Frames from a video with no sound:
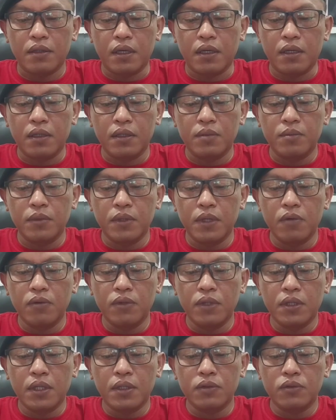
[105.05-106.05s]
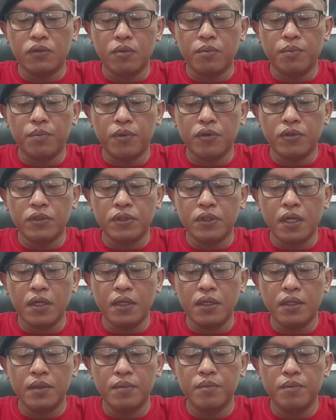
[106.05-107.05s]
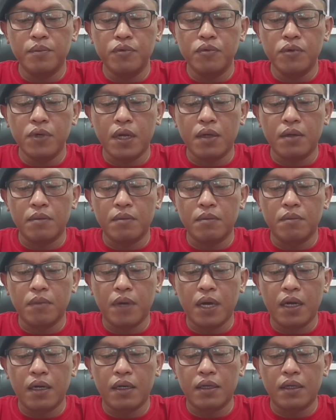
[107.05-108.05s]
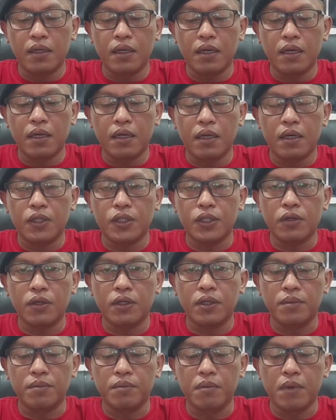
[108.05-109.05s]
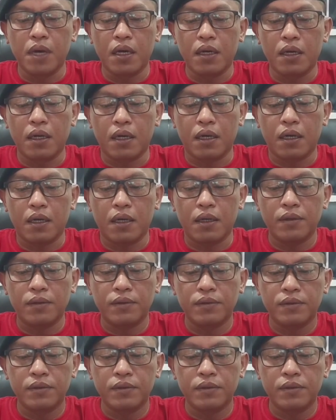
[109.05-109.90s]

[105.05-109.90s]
yakni melalui kantor pos dan himpunan bank negara atau himbara.